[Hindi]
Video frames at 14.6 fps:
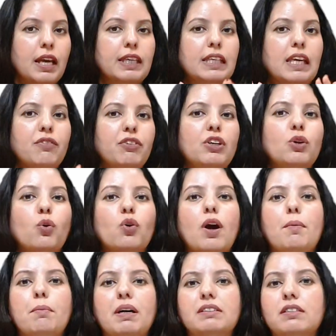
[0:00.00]
ये विंडो का
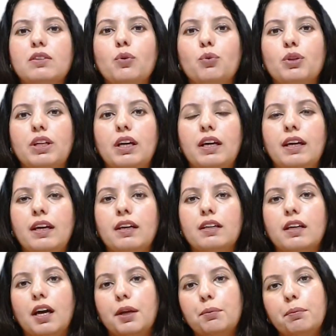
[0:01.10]
मकसद होता है
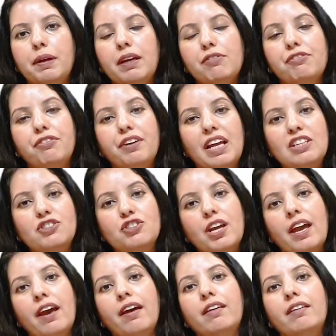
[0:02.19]
घर में फ्रेश
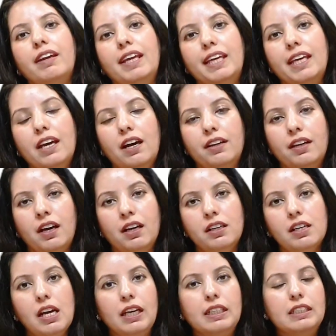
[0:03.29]
एयर लेके आना
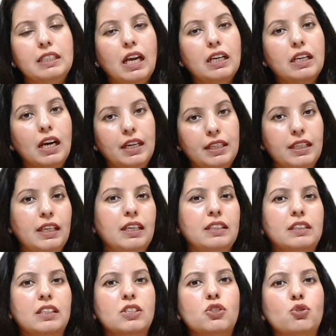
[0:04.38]
या घर के
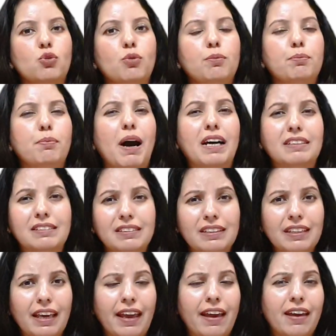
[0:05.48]
अंदर जो बासी
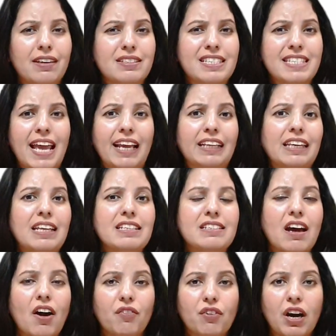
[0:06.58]
एयर स्टेगनेंट
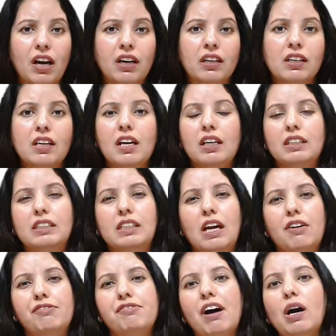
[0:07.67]
हवा
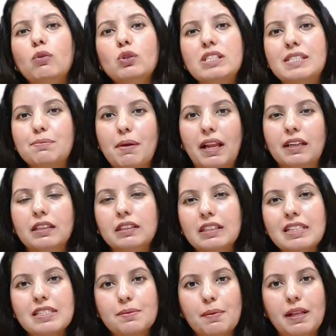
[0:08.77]
या फाउल स्मेल
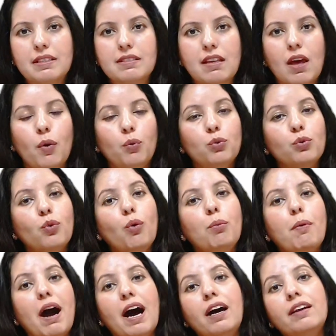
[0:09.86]
गंदी स्मेल्स हैं उनको
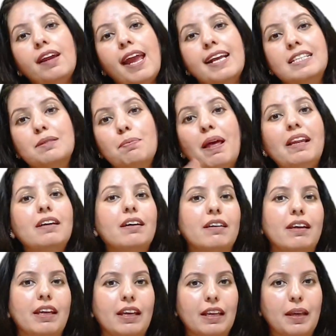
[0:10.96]
बाहर एक्सपेल
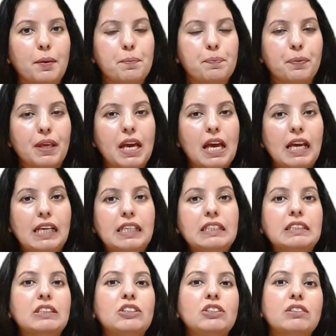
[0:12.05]
करने के लिए
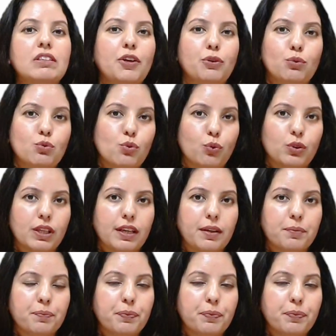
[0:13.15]
इस चीज़ का यूज़ होता है